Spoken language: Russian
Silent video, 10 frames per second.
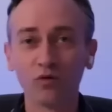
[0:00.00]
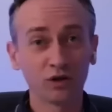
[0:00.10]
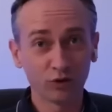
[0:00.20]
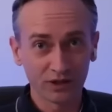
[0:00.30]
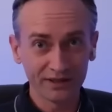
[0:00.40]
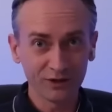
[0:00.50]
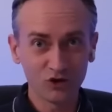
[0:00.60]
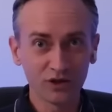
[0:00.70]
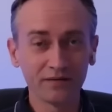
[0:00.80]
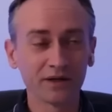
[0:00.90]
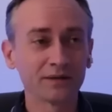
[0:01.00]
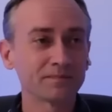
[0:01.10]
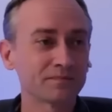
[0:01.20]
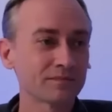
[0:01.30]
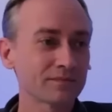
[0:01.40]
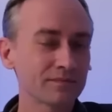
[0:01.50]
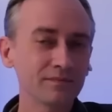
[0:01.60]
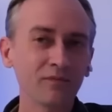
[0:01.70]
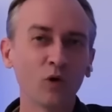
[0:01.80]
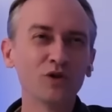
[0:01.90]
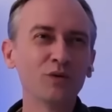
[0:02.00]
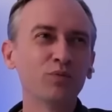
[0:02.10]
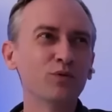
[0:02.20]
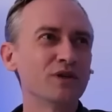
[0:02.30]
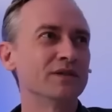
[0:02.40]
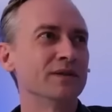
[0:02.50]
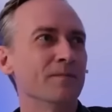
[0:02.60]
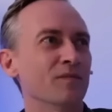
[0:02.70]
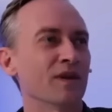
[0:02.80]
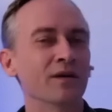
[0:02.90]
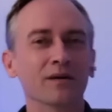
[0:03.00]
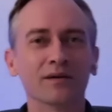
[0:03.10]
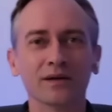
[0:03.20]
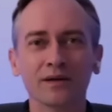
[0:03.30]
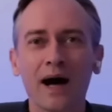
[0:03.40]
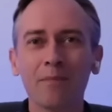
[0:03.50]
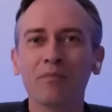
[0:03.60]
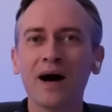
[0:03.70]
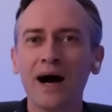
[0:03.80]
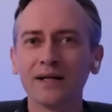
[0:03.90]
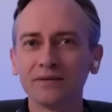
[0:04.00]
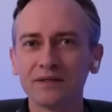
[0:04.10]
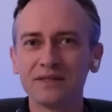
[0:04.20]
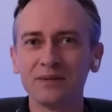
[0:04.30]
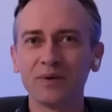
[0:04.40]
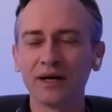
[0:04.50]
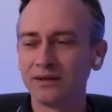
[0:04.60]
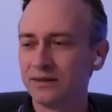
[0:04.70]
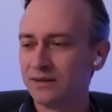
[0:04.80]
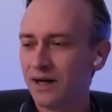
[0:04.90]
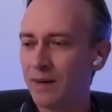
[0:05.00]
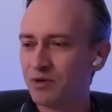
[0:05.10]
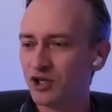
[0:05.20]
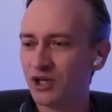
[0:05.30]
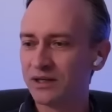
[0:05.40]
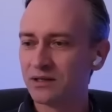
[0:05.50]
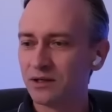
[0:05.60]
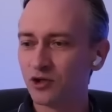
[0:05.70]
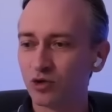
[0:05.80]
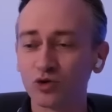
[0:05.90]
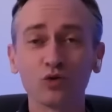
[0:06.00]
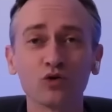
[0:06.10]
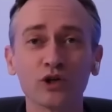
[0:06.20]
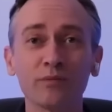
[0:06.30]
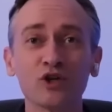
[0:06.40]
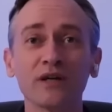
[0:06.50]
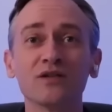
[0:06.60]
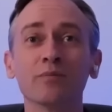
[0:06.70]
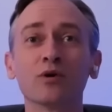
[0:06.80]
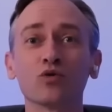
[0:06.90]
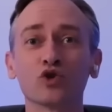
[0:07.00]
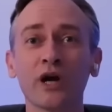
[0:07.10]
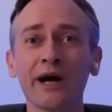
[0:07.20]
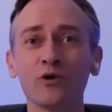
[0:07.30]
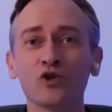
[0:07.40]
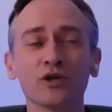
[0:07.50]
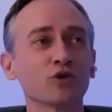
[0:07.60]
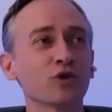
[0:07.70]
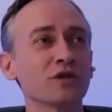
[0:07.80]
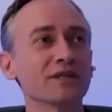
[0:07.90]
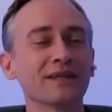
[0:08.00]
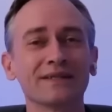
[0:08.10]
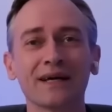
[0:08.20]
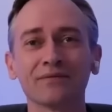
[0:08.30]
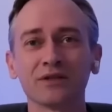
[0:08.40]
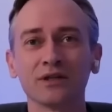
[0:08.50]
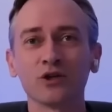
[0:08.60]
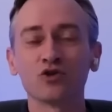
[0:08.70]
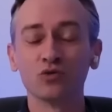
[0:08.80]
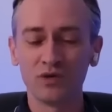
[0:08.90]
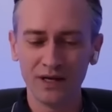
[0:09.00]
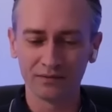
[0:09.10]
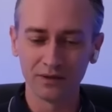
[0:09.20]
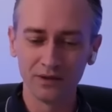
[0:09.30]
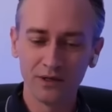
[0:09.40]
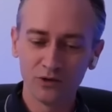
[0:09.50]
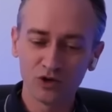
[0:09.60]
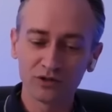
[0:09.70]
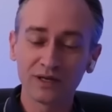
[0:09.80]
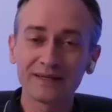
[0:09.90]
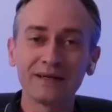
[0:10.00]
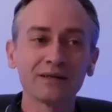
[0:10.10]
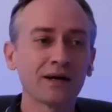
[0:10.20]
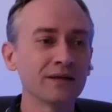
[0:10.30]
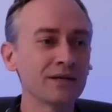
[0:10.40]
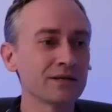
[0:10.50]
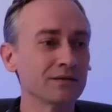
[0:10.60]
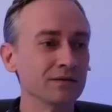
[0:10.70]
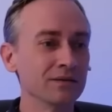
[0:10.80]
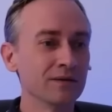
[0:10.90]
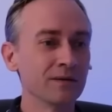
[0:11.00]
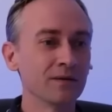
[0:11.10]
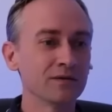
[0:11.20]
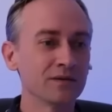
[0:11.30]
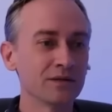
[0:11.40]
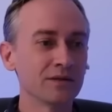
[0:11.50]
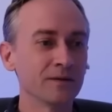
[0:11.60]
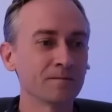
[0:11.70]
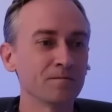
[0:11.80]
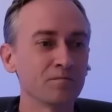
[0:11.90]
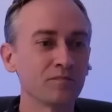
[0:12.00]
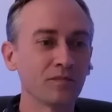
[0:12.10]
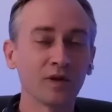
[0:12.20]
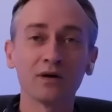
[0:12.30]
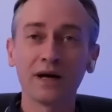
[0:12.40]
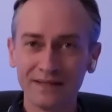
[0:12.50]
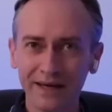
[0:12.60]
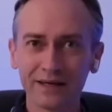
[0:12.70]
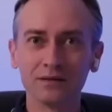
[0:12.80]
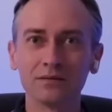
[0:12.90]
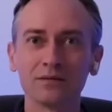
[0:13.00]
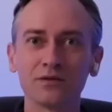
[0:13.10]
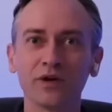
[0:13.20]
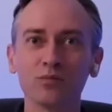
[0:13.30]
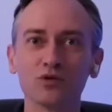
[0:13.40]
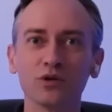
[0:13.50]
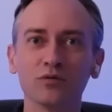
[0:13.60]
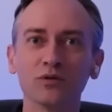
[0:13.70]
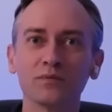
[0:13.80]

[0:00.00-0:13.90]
вот этот человек, он не будет э, обманывать себя, обещать, еще что хуже, обещать всем окружающим, что, дескать, завтра начну. Нет, человек сказал, как отрезал. Знаете, хозяин своему слову.